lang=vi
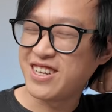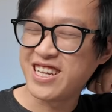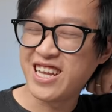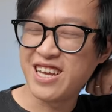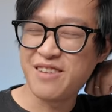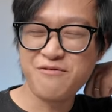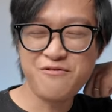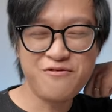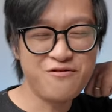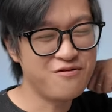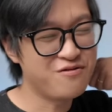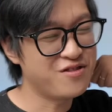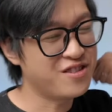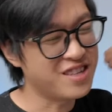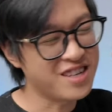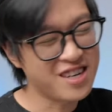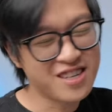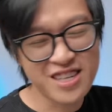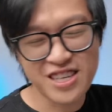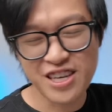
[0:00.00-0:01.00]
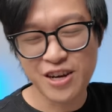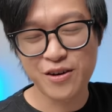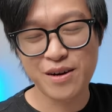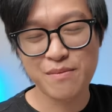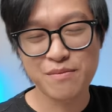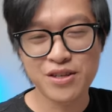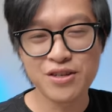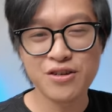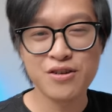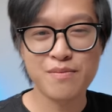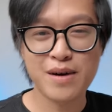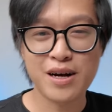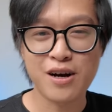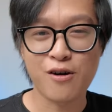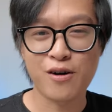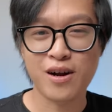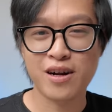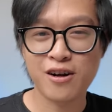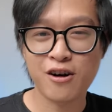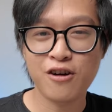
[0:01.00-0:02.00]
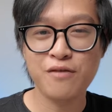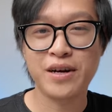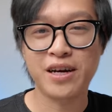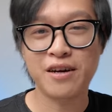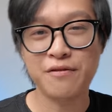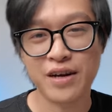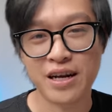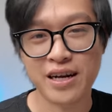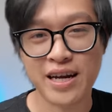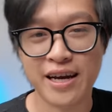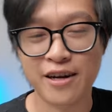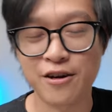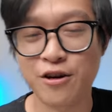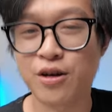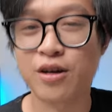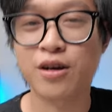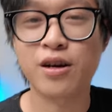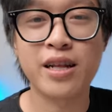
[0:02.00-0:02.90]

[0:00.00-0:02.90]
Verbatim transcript: thời điểm rất nhiều năm trước Bác Hồ đã nói về cái việc này rồi.